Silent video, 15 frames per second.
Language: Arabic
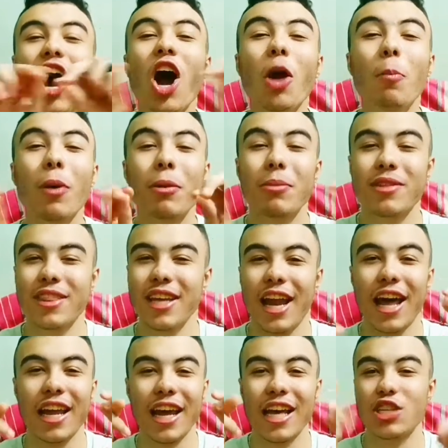اكبر
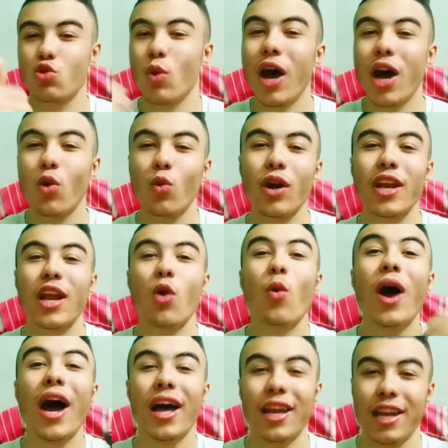مثيل على الخزوقه
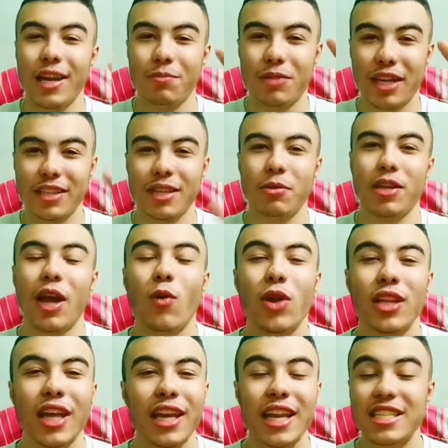والرواقه بتاعت
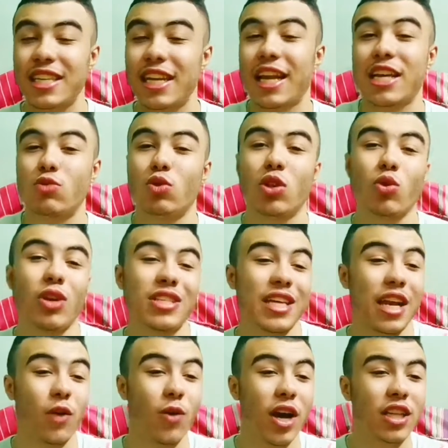الجوله دي الناس اللي خزوقتك
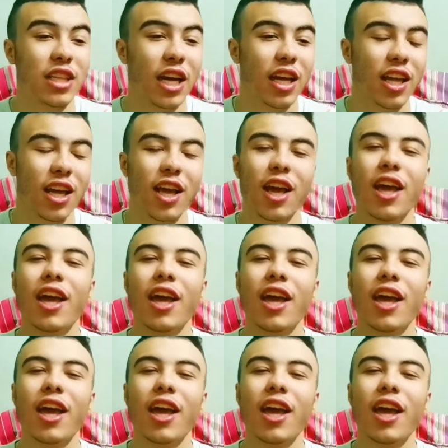والناس اللي روقتك